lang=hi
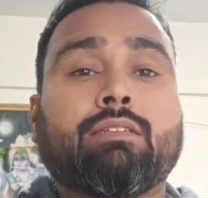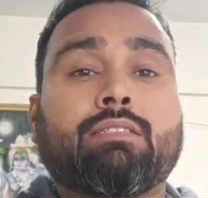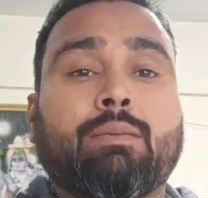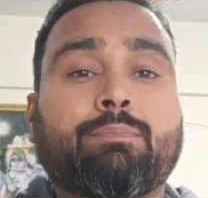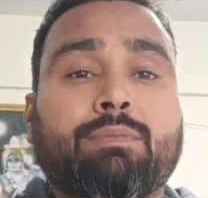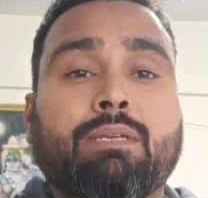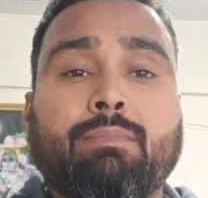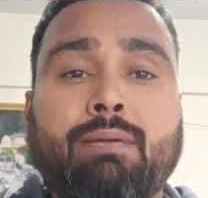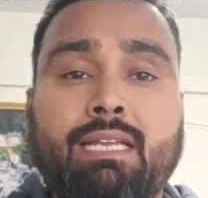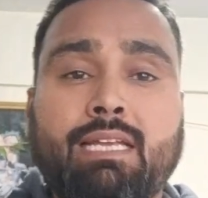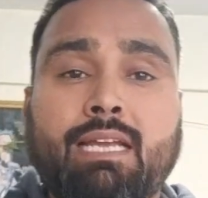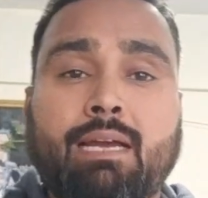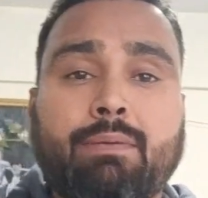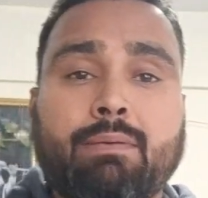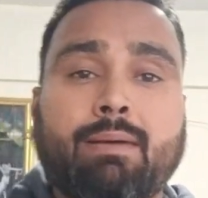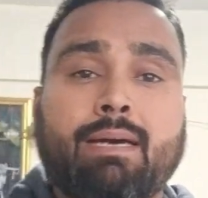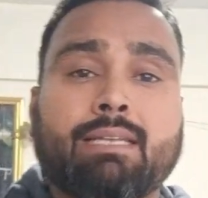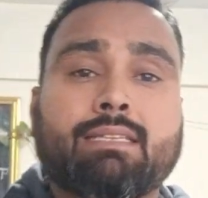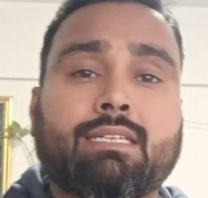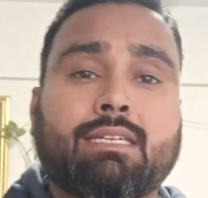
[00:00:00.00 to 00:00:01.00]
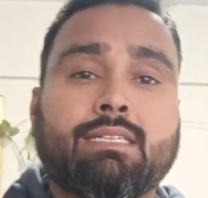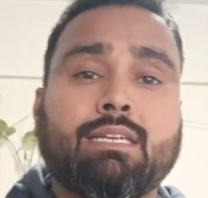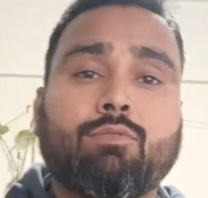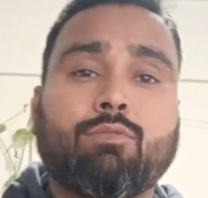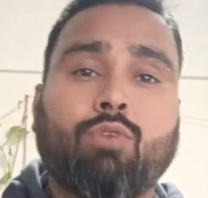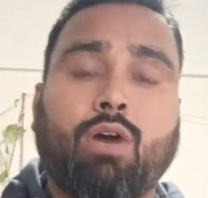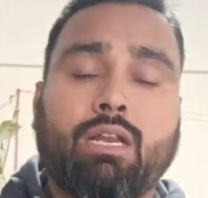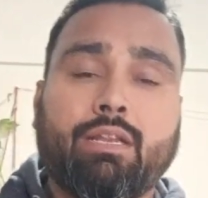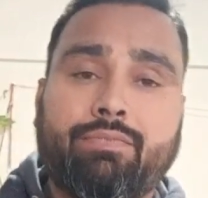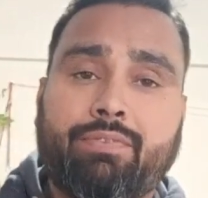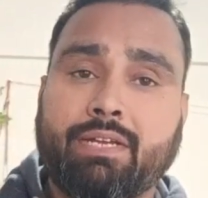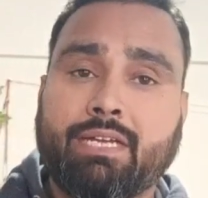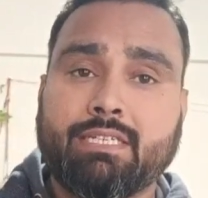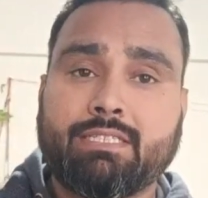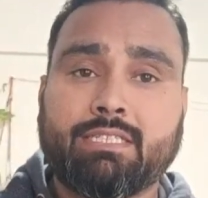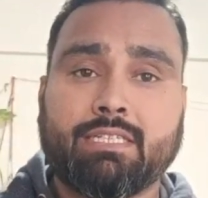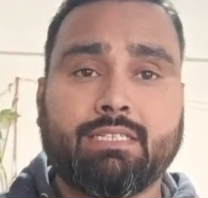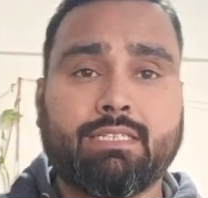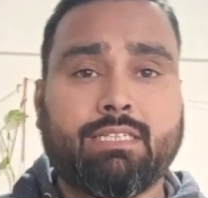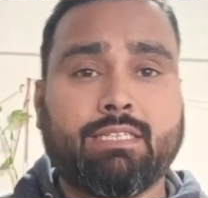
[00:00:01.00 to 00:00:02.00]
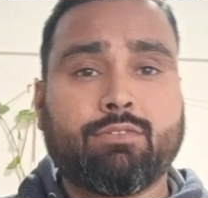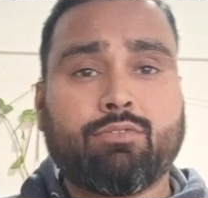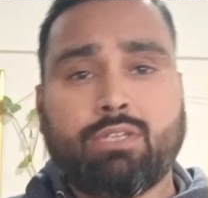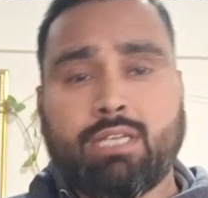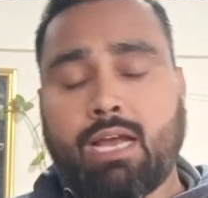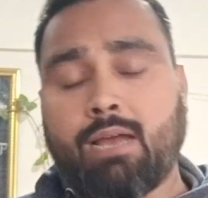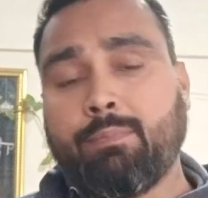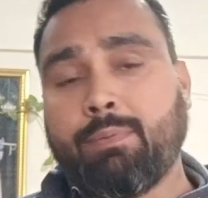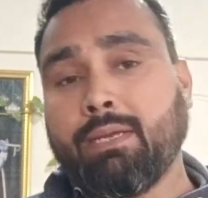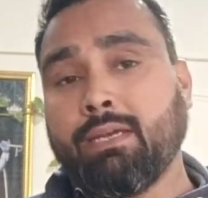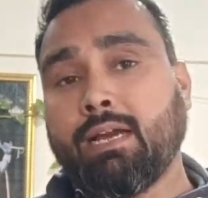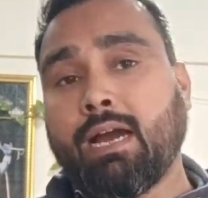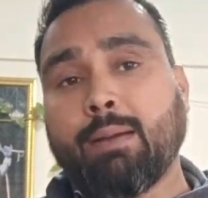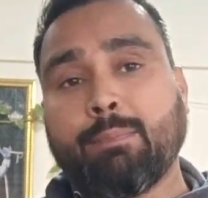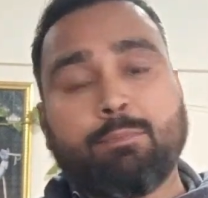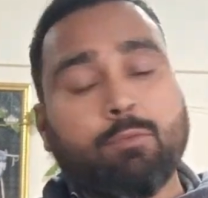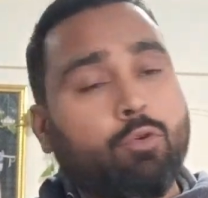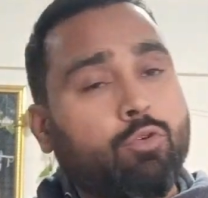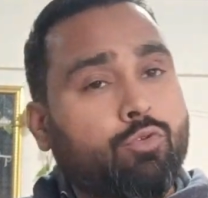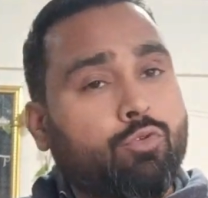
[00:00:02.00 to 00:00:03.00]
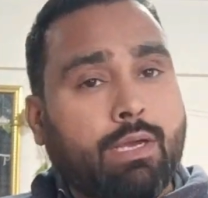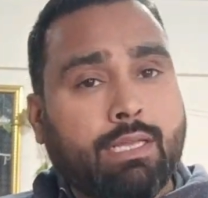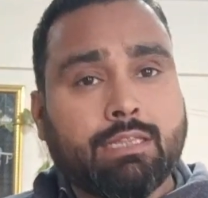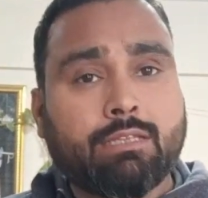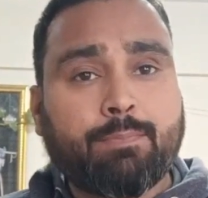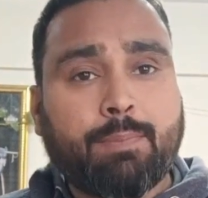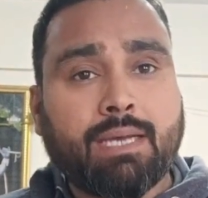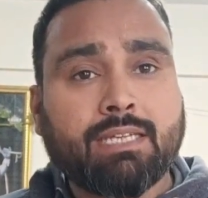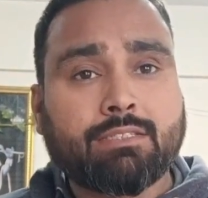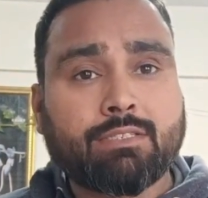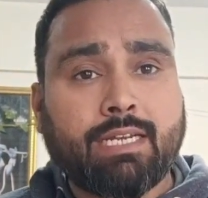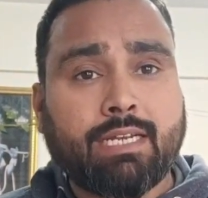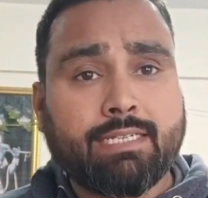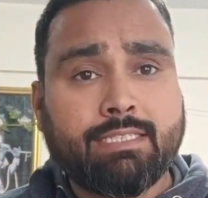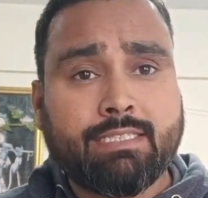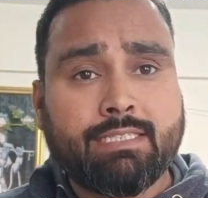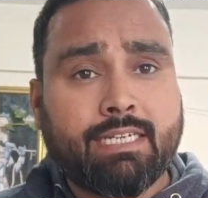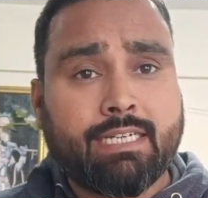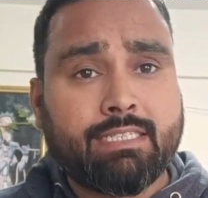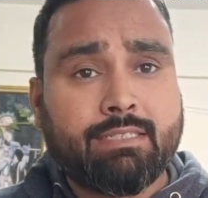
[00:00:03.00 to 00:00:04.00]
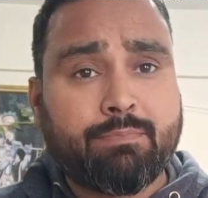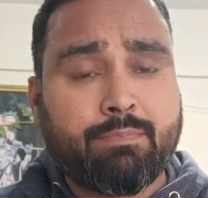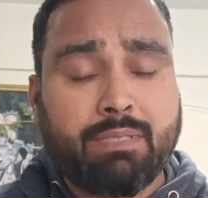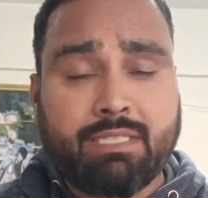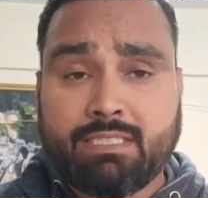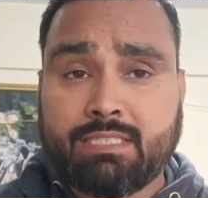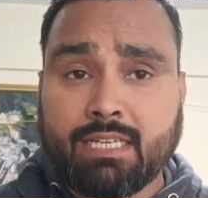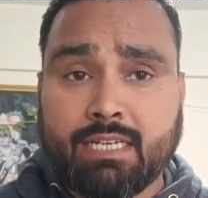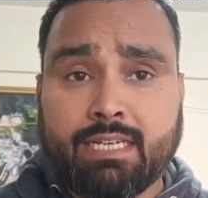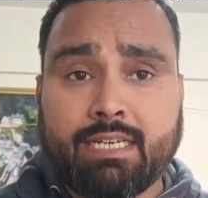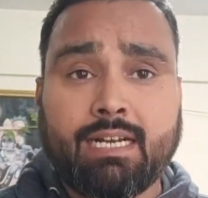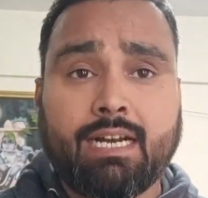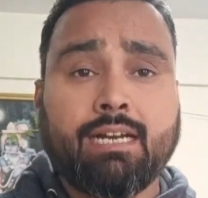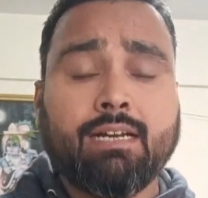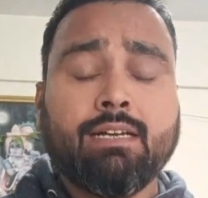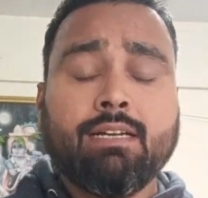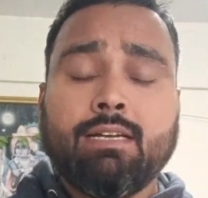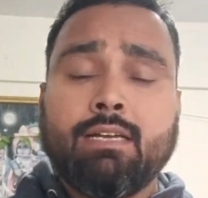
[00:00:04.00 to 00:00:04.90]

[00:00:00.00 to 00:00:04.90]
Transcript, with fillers: सबसे पहले यहाँ पे बात करते हैं क्वालिफिकेशन की तो यहाँ पे आपको ट्वेल्थ पास कैंडिडेट भी चलेगा